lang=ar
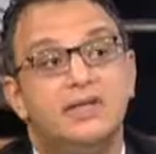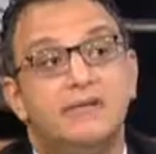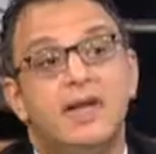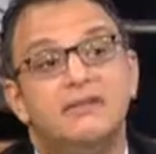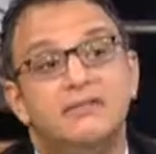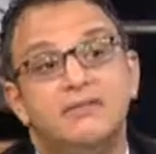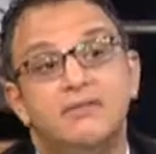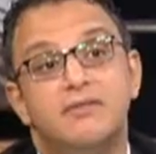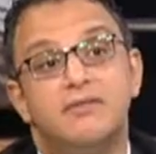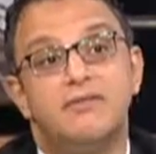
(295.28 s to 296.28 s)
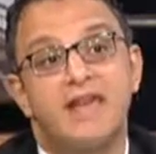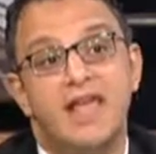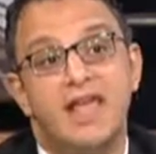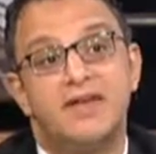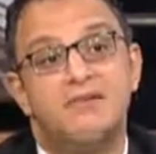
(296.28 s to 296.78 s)
طبعا في
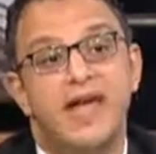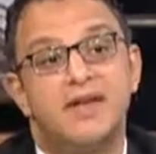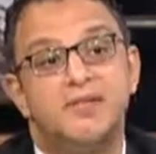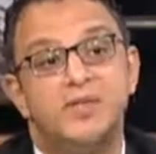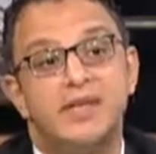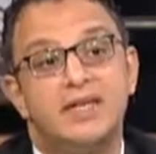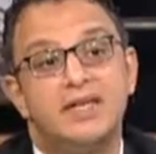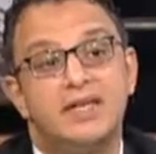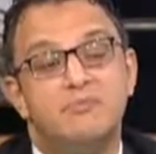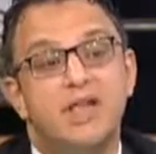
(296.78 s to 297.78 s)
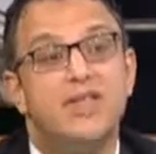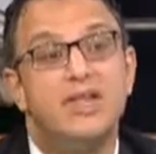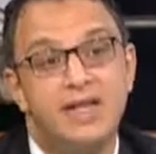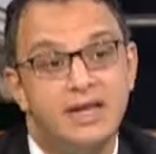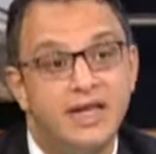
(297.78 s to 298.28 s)
الاخر بقى هنقول ايه
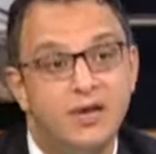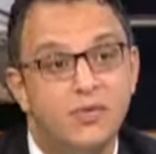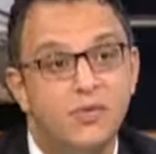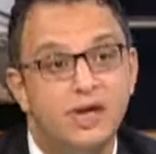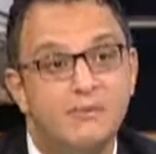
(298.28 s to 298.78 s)
الماتيريال او